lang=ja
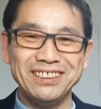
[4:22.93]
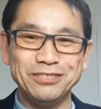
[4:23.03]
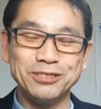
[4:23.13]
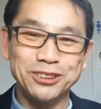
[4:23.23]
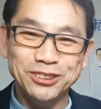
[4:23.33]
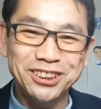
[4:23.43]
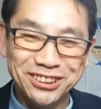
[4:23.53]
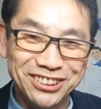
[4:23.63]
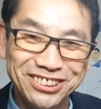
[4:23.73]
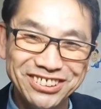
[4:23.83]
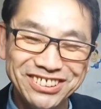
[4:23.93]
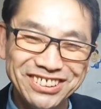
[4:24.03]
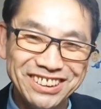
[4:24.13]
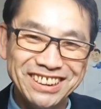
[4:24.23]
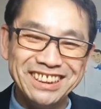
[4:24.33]
面白いでしょう。
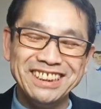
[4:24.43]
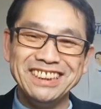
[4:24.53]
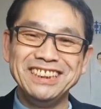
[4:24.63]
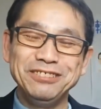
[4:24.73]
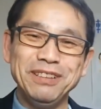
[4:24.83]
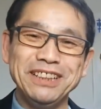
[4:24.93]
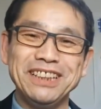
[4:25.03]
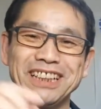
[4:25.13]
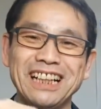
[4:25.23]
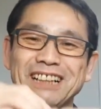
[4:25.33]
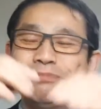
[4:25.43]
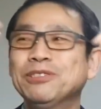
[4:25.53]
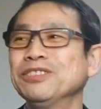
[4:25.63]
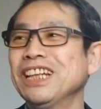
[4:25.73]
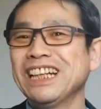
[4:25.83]
1番なんか
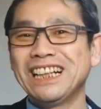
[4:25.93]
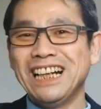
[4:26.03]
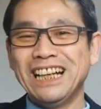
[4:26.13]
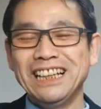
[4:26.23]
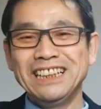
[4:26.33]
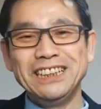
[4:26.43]
問題外、